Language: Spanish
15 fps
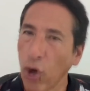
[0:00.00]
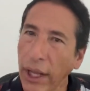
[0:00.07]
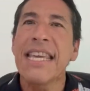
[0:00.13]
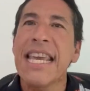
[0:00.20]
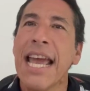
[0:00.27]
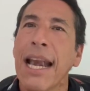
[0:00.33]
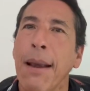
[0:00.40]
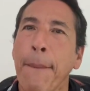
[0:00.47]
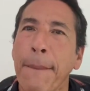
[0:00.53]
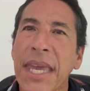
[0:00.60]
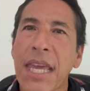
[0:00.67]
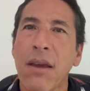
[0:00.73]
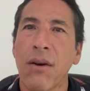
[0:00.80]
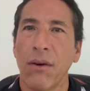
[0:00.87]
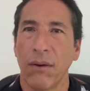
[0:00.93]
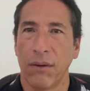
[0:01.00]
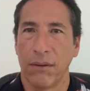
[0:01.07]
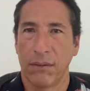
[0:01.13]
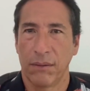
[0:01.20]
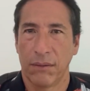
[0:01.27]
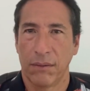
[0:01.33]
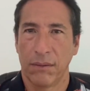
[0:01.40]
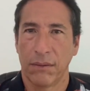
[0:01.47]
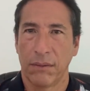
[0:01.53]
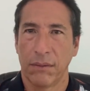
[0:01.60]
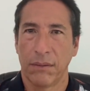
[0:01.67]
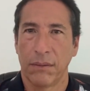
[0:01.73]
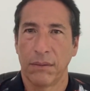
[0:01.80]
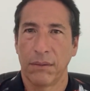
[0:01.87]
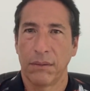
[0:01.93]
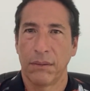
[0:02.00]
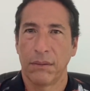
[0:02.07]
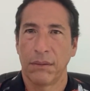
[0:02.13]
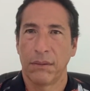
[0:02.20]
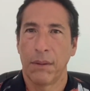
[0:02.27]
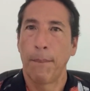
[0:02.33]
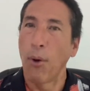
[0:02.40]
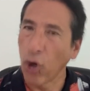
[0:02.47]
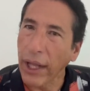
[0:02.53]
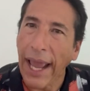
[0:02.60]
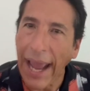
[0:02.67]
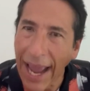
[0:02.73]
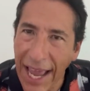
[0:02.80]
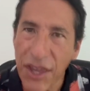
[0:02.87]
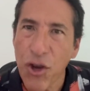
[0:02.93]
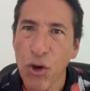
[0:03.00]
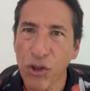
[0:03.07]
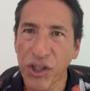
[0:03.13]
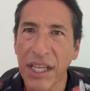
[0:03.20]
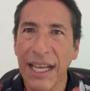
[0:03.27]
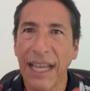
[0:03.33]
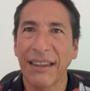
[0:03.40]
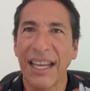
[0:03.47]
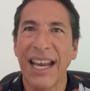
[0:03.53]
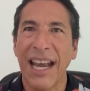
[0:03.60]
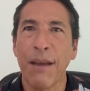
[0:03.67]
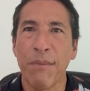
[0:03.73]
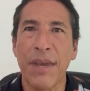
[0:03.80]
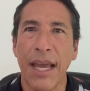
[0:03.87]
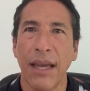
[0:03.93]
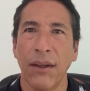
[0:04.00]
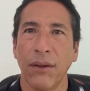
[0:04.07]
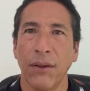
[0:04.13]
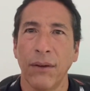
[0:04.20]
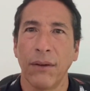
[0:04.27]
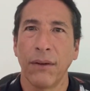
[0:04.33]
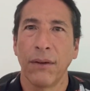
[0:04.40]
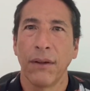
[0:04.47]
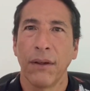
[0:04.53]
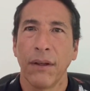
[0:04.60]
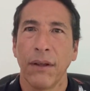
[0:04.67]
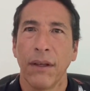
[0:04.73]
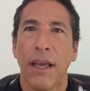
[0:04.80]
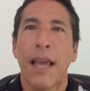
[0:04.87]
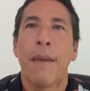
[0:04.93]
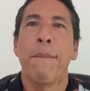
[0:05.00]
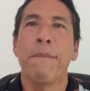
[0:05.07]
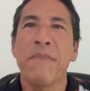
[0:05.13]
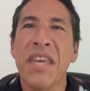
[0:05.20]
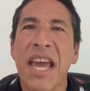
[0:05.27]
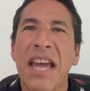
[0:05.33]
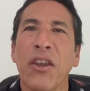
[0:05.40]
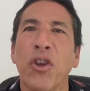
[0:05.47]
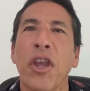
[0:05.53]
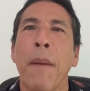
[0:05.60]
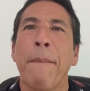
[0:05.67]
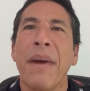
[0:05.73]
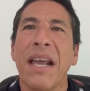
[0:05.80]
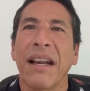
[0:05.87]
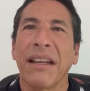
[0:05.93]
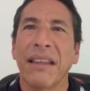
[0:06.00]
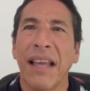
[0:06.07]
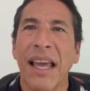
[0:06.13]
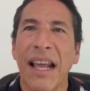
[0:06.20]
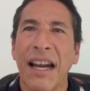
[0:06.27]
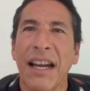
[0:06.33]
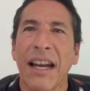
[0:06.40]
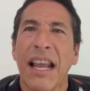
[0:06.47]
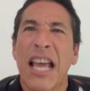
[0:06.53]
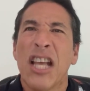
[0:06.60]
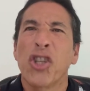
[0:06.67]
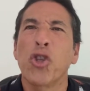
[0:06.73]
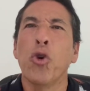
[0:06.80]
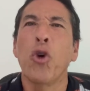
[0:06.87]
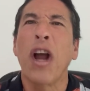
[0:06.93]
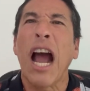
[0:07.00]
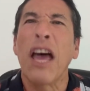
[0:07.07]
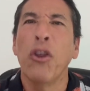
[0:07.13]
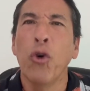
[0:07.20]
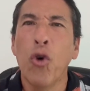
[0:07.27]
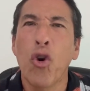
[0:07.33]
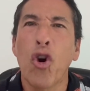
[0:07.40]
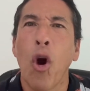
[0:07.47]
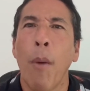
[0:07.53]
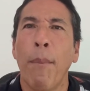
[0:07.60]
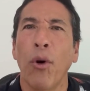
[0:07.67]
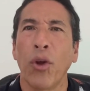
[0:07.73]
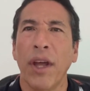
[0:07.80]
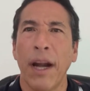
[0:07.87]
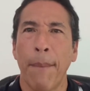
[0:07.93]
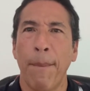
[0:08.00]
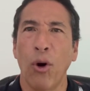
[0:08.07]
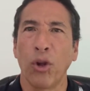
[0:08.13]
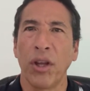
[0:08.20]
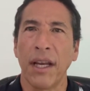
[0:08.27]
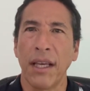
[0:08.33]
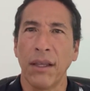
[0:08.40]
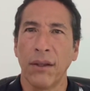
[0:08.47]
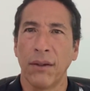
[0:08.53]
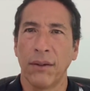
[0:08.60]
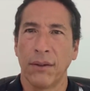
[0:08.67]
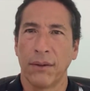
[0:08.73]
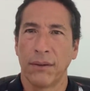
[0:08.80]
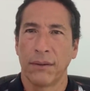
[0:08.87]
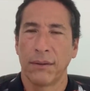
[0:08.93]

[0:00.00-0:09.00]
y el mío. Porque ellos sí que tienen miedo miedo de perder su caduco poder podrido.